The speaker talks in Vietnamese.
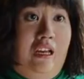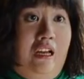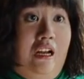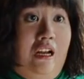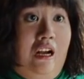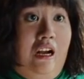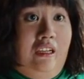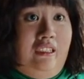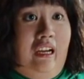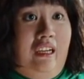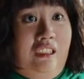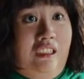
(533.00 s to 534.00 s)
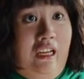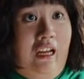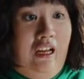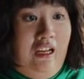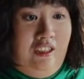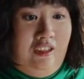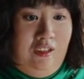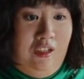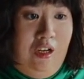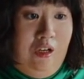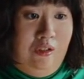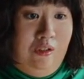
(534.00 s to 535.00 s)
một cô ca sĩ với vẻ ngoài nặng ký
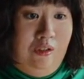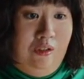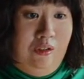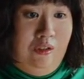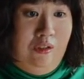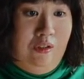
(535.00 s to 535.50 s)
theo đúng nghĩa đen.